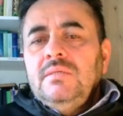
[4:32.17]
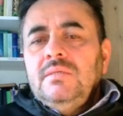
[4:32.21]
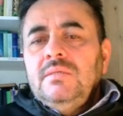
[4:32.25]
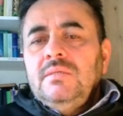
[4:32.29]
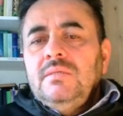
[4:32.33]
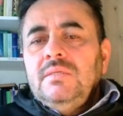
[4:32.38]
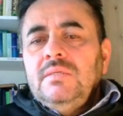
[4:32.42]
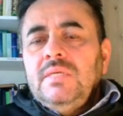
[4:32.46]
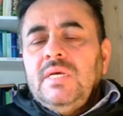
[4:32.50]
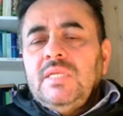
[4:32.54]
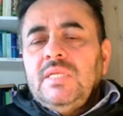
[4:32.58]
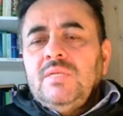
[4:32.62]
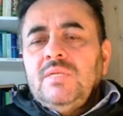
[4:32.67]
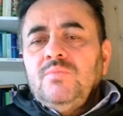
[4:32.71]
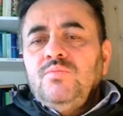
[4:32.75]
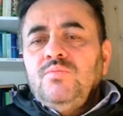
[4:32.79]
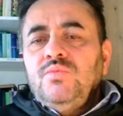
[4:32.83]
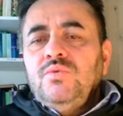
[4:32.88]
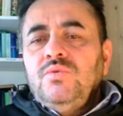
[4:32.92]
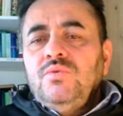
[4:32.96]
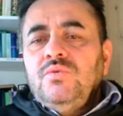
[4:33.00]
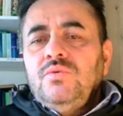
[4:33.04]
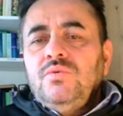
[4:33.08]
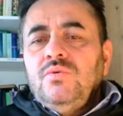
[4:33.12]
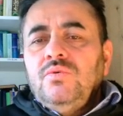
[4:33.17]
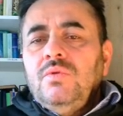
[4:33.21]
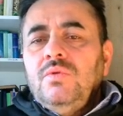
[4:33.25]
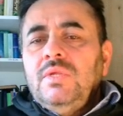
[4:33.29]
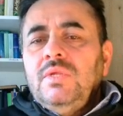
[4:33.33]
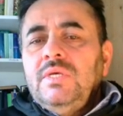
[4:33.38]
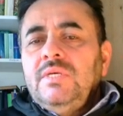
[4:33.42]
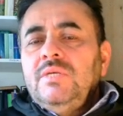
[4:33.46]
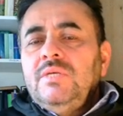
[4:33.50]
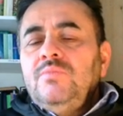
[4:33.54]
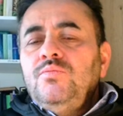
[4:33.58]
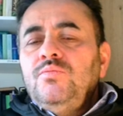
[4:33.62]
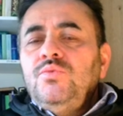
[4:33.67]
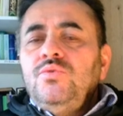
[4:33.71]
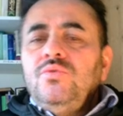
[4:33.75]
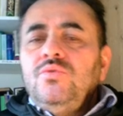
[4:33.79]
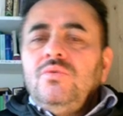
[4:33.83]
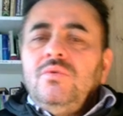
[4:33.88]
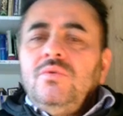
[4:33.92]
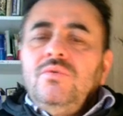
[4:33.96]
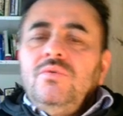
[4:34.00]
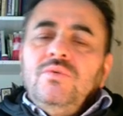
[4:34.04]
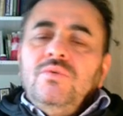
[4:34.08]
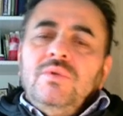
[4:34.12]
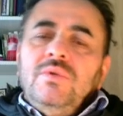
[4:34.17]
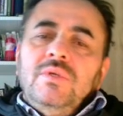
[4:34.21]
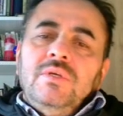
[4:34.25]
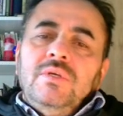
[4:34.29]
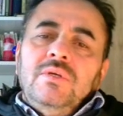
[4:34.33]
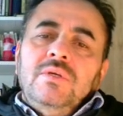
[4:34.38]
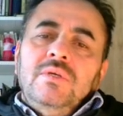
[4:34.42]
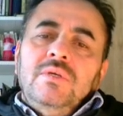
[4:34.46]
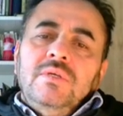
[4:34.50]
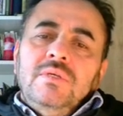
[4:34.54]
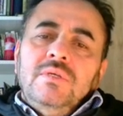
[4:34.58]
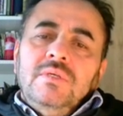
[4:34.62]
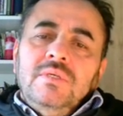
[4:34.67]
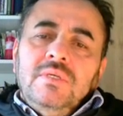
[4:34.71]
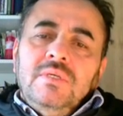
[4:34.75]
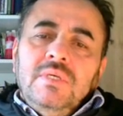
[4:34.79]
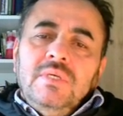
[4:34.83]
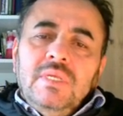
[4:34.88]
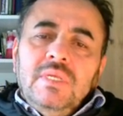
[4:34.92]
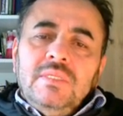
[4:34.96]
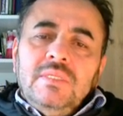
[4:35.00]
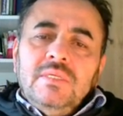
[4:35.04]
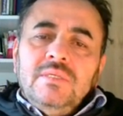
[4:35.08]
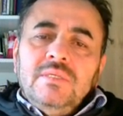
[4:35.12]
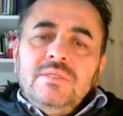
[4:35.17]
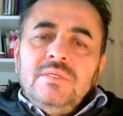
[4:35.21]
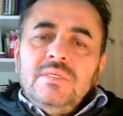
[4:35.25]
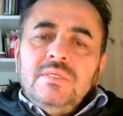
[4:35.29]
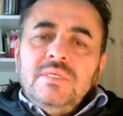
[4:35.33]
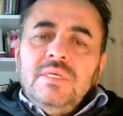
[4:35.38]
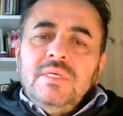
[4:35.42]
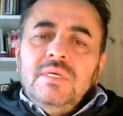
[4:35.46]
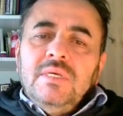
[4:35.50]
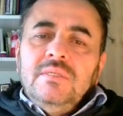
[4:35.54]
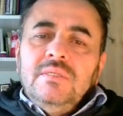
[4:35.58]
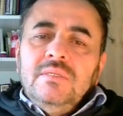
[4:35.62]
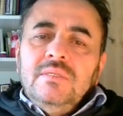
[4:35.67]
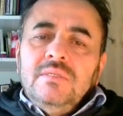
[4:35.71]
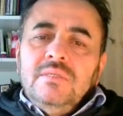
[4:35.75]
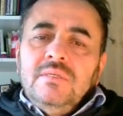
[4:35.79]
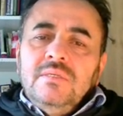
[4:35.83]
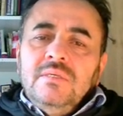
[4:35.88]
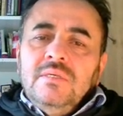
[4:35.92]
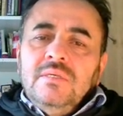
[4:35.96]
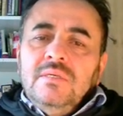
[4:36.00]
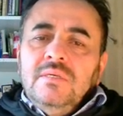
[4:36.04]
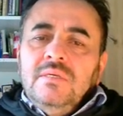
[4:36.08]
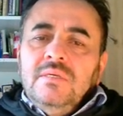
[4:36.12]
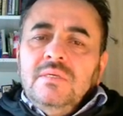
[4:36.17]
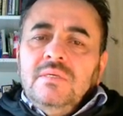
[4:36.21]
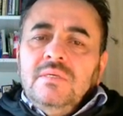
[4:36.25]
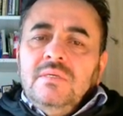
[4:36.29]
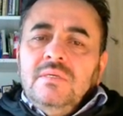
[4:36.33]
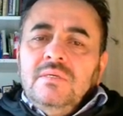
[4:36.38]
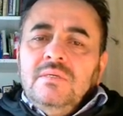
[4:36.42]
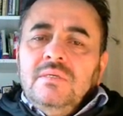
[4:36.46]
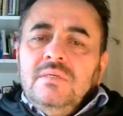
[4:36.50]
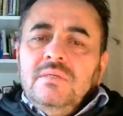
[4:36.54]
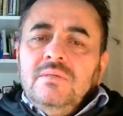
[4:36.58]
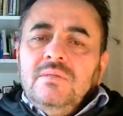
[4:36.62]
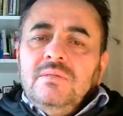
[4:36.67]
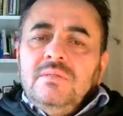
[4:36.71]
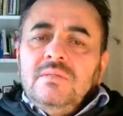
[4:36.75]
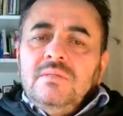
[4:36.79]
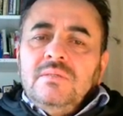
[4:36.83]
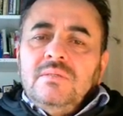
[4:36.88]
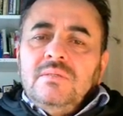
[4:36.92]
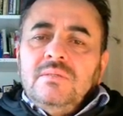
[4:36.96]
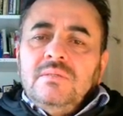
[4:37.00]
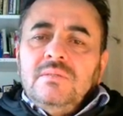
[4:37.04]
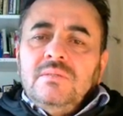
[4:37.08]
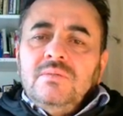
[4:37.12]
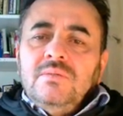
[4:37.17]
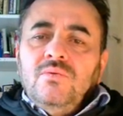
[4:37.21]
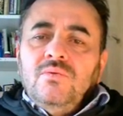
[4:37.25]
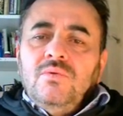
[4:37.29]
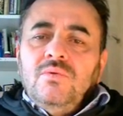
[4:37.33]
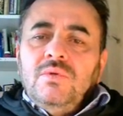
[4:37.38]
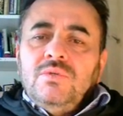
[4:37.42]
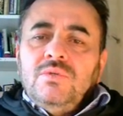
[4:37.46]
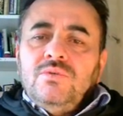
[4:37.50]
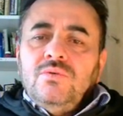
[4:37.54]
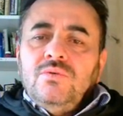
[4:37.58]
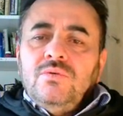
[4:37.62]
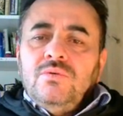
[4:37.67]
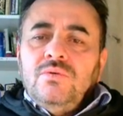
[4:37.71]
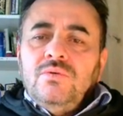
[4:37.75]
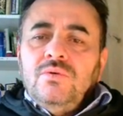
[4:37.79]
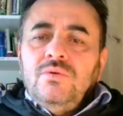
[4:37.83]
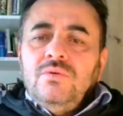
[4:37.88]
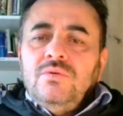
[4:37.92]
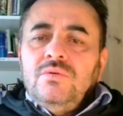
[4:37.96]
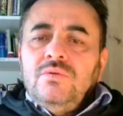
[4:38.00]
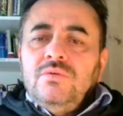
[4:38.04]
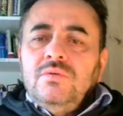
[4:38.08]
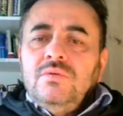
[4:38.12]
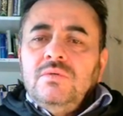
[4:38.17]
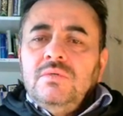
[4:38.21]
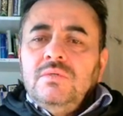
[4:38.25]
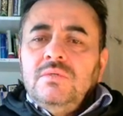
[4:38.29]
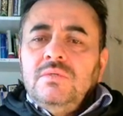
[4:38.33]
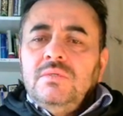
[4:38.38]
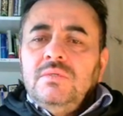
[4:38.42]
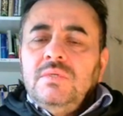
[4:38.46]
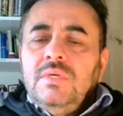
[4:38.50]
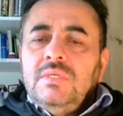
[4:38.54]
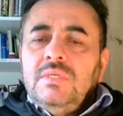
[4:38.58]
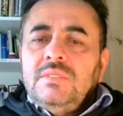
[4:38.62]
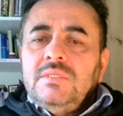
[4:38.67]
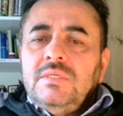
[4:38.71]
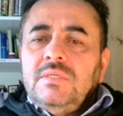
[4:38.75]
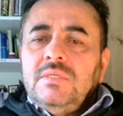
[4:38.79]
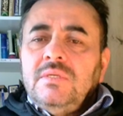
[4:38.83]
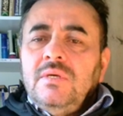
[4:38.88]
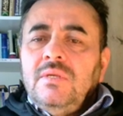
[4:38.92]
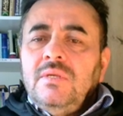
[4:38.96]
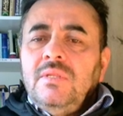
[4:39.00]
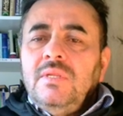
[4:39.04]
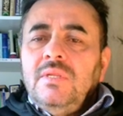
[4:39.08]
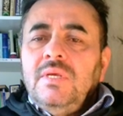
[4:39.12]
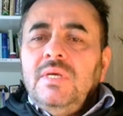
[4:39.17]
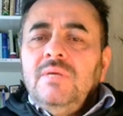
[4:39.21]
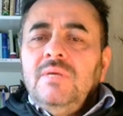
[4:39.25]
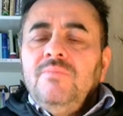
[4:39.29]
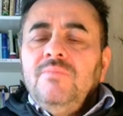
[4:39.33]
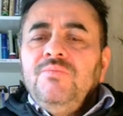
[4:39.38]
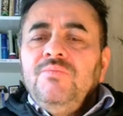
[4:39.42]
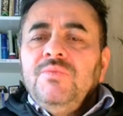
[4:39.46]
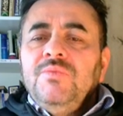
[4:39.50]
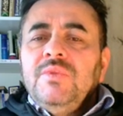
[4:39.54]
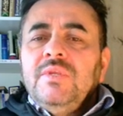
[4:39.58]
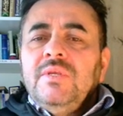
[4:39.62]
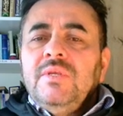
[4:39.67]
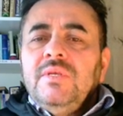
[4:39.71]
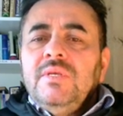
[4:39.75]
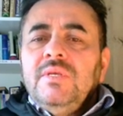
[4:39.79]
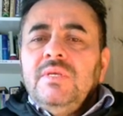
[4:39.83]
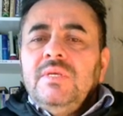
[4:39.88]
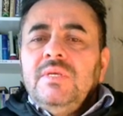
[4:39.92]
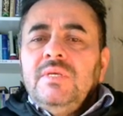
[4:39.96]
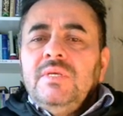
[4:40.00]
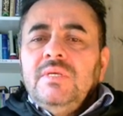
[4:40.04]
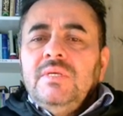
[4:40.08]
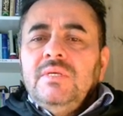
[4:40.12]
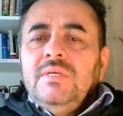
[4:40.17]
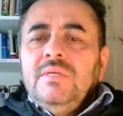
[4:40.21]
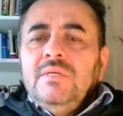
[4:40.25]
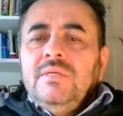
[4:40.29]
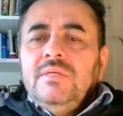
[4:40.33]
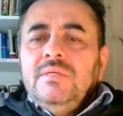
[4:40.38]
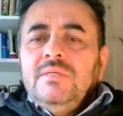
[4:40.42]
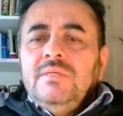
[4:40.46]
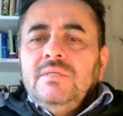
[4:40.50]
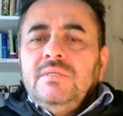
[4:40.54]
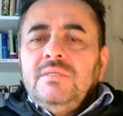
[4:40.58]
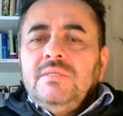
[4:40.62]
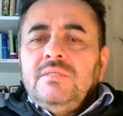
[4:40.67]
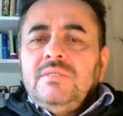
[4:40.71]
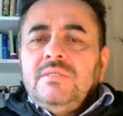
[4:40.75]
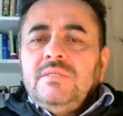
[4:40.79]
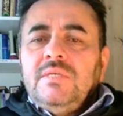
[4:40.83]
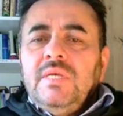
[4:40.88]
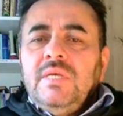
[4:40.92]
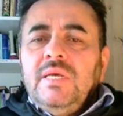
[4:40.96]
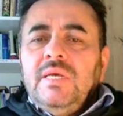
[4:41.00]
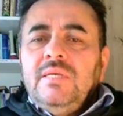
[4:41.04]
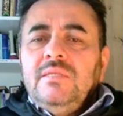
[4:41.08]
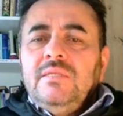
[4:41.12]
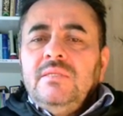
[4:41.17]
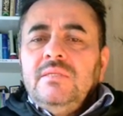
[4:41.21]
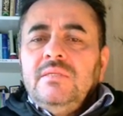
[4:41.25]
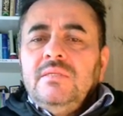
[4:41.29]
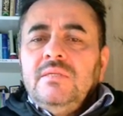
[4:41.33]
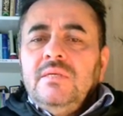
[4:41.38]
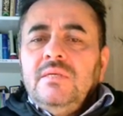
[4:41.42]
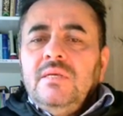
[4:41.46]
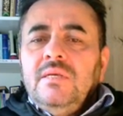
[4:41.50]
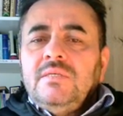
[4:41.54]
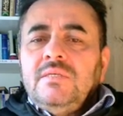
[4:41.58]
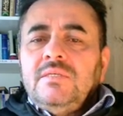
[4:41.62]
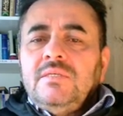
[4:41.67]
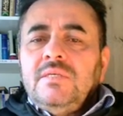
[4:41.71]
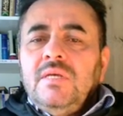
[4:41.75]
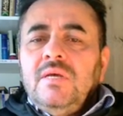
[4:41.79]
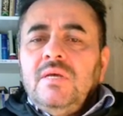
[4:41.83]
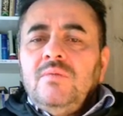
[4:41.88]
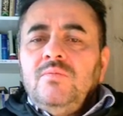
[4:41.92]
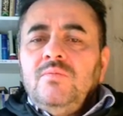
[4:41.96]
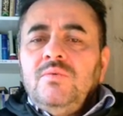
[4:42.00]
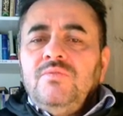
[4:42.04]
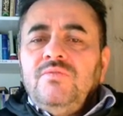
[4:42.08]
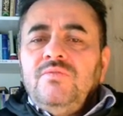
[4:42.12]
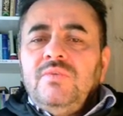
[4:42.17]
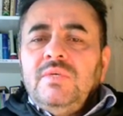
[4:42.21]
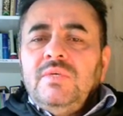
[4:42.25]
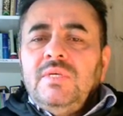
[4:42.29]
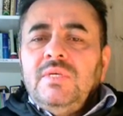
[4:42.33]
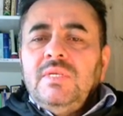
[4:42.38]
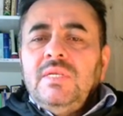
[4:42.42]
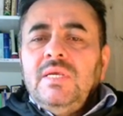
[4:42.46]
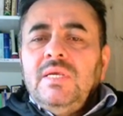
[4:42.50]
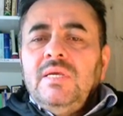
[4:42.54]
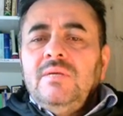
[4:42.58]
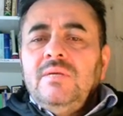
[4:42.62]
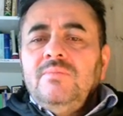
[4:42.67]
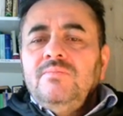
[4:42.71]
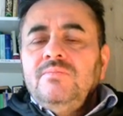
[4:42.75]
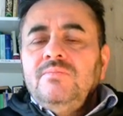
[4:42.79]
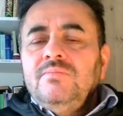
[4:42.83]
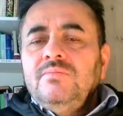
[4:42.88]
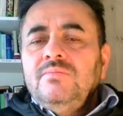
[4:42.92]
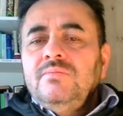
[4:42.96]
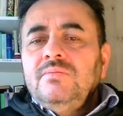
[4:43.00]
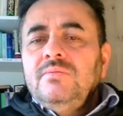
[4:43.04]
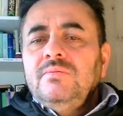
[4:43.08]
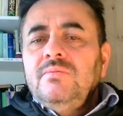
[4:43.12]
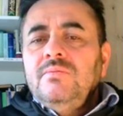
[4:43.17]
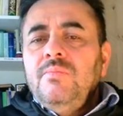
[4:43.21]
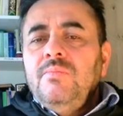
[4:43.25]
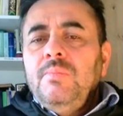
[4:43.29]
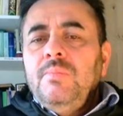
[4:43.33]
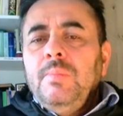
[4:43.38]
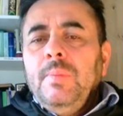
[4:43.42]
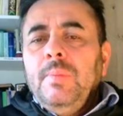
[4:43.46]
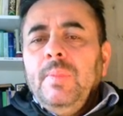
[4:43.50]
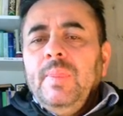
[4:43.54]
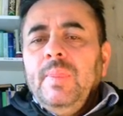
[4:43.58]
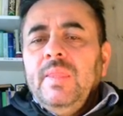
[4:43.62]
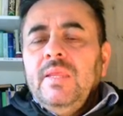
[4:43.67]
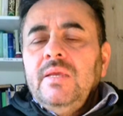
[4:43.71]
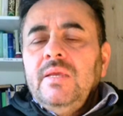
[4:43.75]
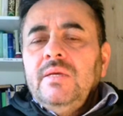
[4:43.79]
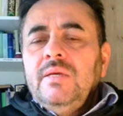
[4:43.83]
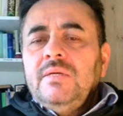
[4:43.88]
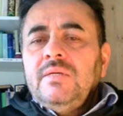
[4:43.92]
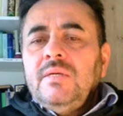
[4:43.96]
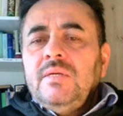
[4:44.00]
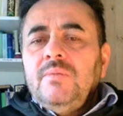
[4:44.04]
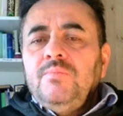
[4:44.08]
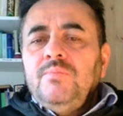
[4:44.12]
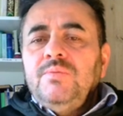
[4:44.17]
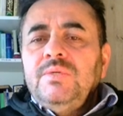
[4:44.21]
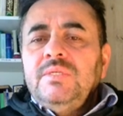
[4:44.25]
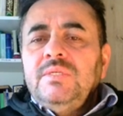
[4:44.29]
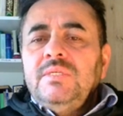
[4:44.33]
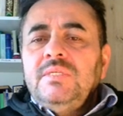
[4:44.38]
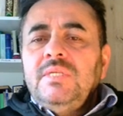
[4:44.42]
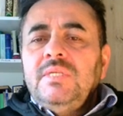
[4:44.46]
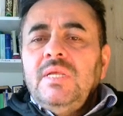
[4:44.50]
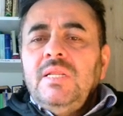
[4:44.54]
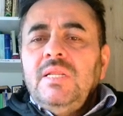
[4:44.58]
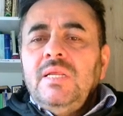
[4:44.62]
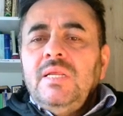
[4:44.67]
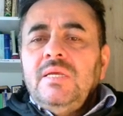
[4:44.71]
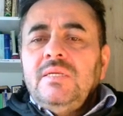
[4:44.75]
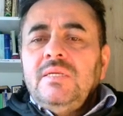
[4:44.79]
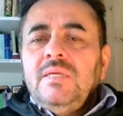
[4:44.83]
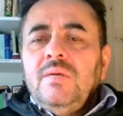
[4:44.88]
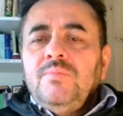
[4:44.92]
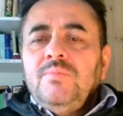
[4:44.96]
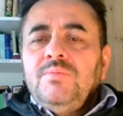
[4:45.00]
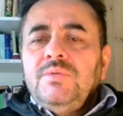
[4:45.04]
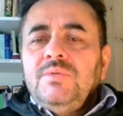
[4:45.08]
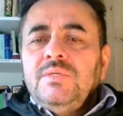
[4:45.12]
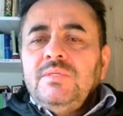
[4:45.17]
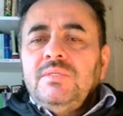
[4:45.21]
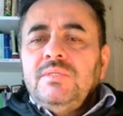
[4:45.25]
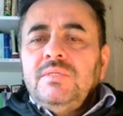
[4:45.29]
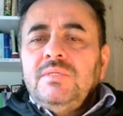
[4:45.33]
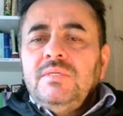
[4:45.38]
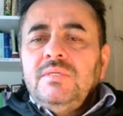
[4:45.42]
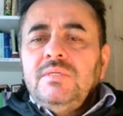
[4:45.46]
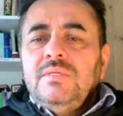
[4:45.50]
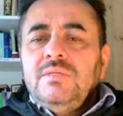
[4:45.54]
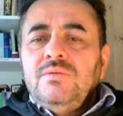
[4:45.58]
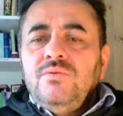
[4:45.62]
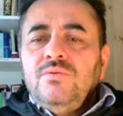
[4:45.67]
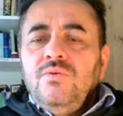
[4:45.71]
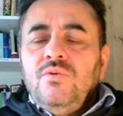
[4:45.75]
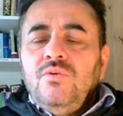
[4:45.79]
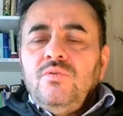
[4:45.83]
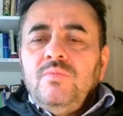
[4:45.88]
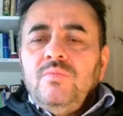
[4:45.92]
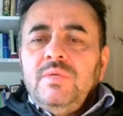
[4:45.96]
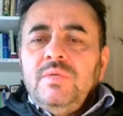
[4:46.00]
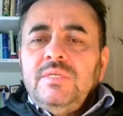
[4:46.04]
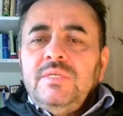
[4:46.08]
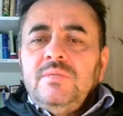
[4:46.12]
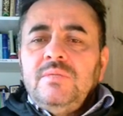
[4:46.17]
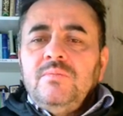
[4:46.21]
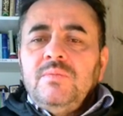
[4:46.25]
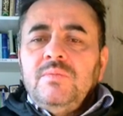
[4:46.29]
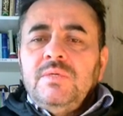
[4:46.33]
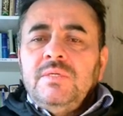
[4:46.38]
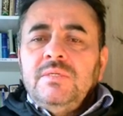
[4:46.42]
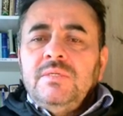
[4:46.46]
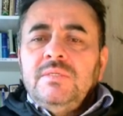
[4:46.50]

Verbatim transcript: Yani bu olayın büyüklüğünü anlatırken e, öyle soruyor Hazreti Allah. Sen eshab-ı fiile Rabbinin neler yaptığını görmedin mi?